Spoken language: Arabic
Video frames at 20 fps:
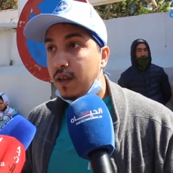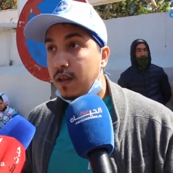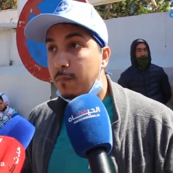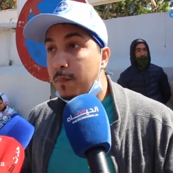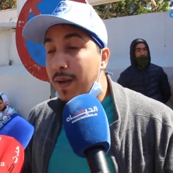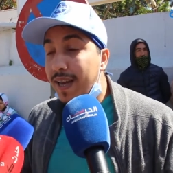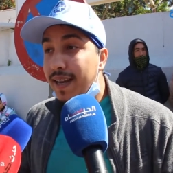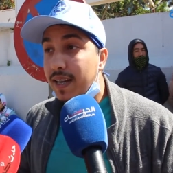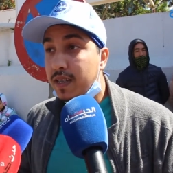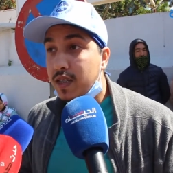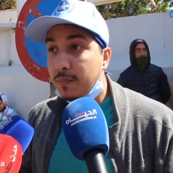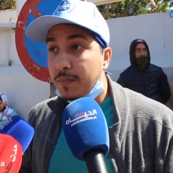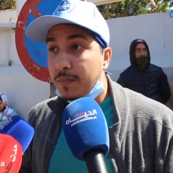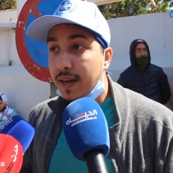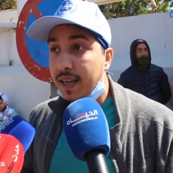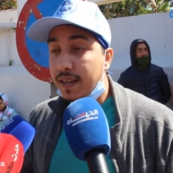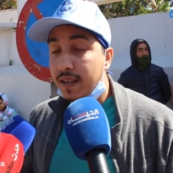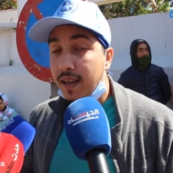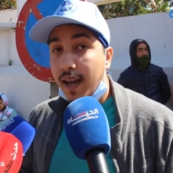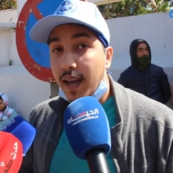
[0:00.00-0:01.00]
مهنه
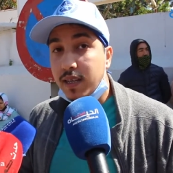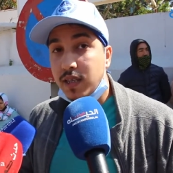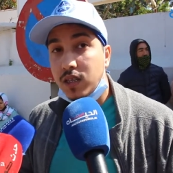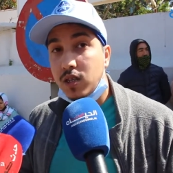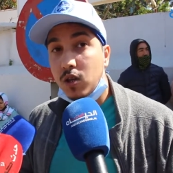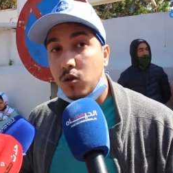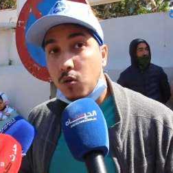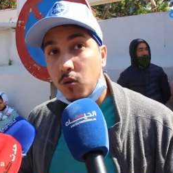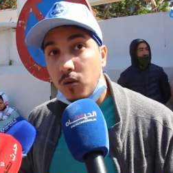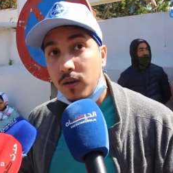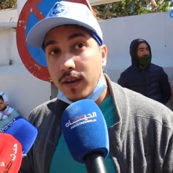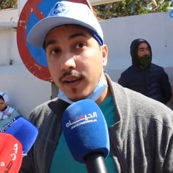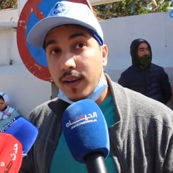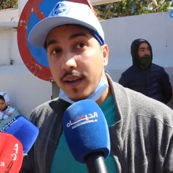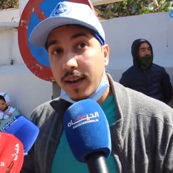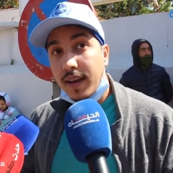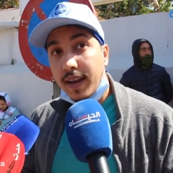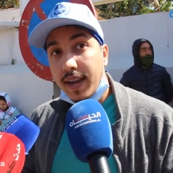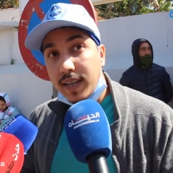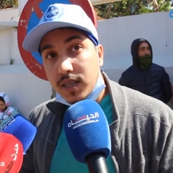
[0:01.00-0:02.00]
التمريض حتى تكون
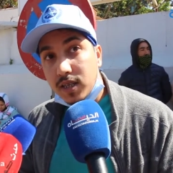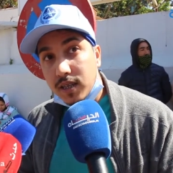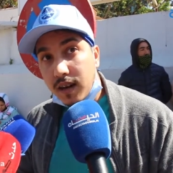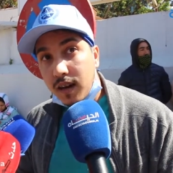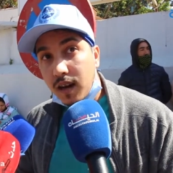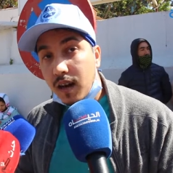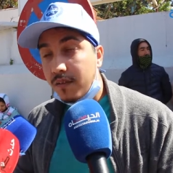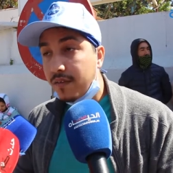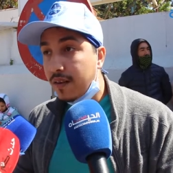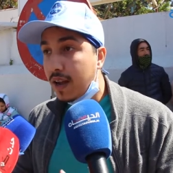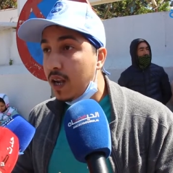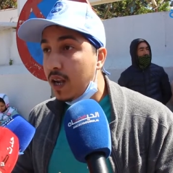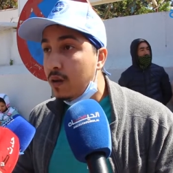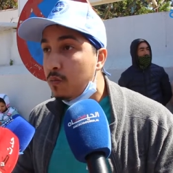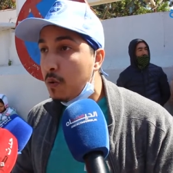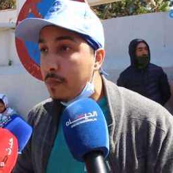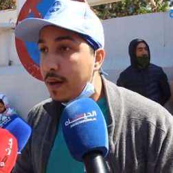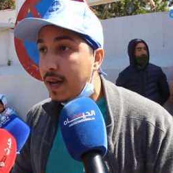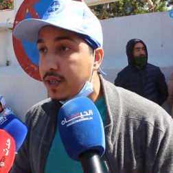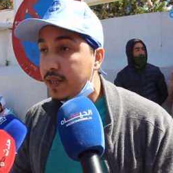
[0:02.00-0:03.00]
الاشراف
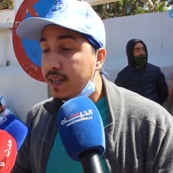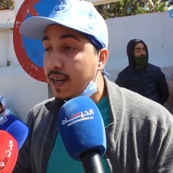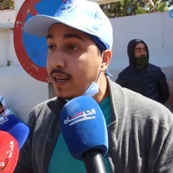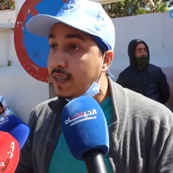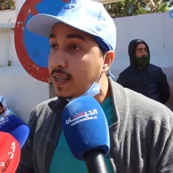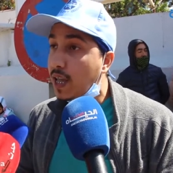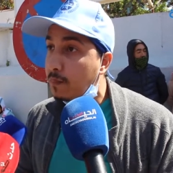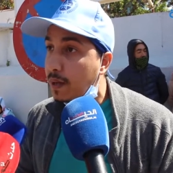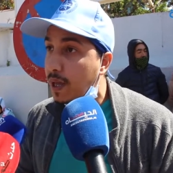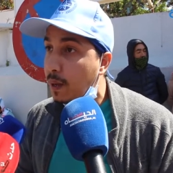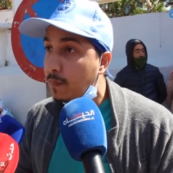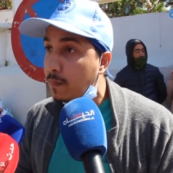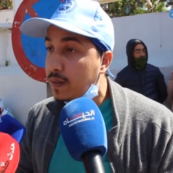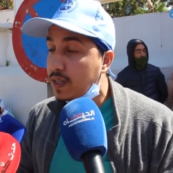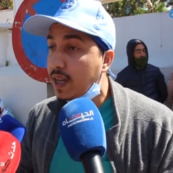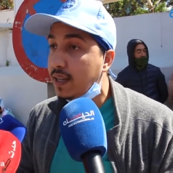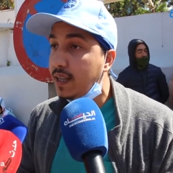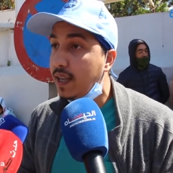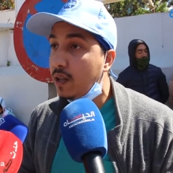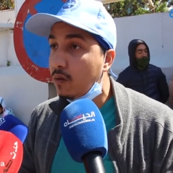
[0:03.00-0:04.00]
المباشر لطبيب
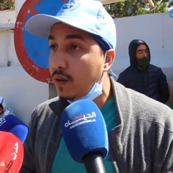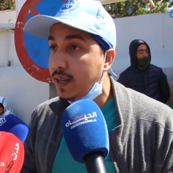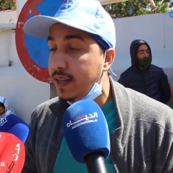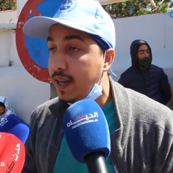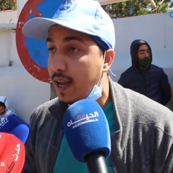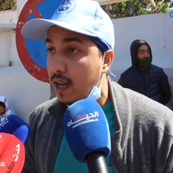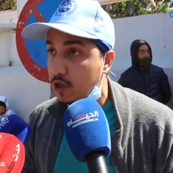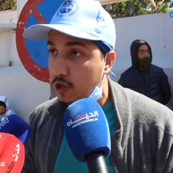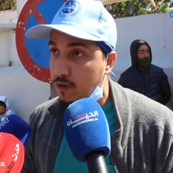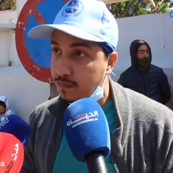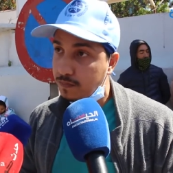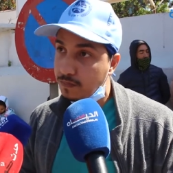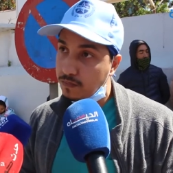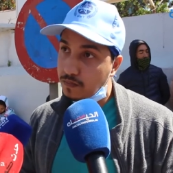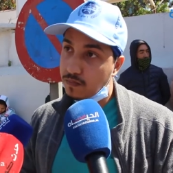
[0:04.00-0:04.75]
التخدير والانعاش